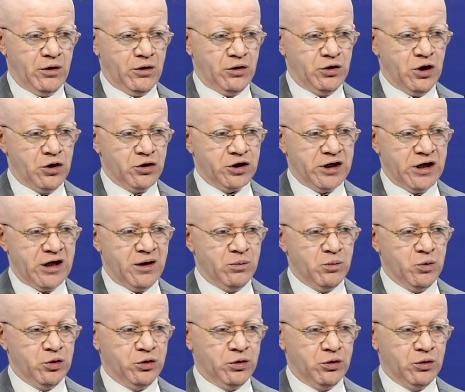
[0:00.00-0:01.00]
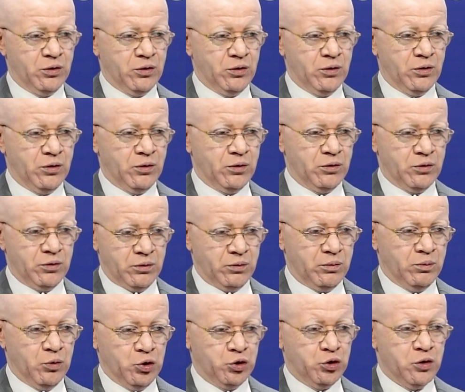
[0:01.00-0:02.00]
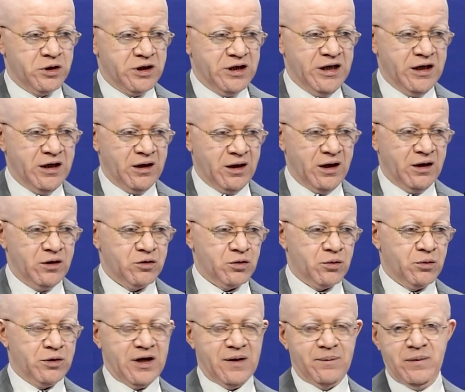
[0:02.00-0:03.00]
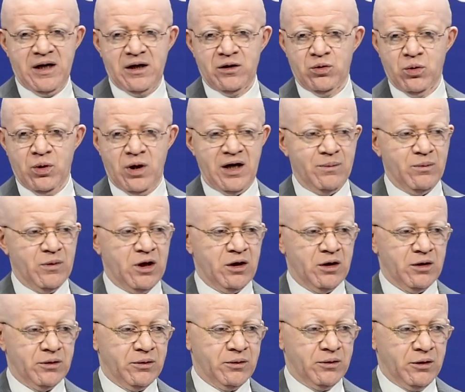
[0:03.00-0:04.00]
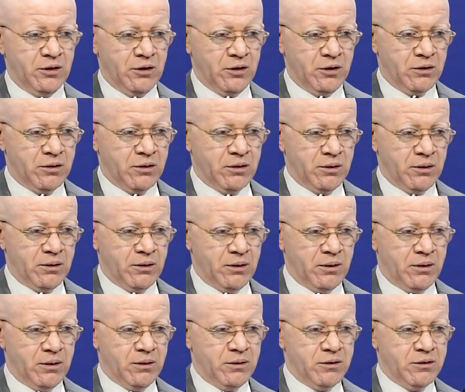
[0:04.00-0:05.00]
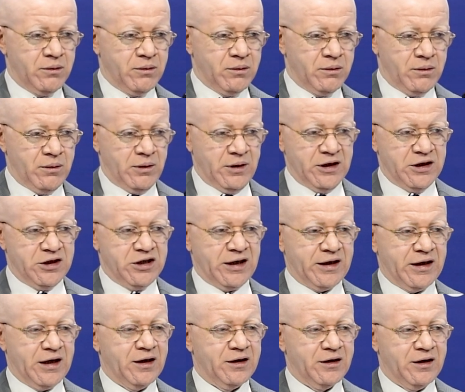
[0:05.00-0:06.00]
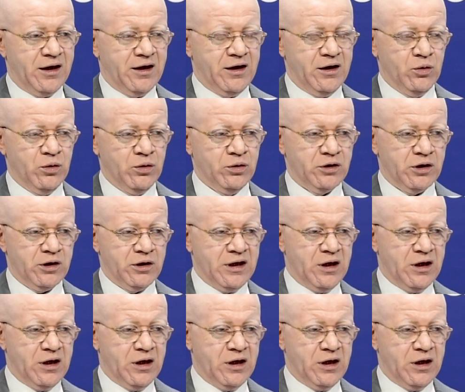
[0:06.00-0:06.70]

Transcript: d'engins moto, motocycles, hein, ce qu'on appelle couramment euh, euh, les Jakarta et autres.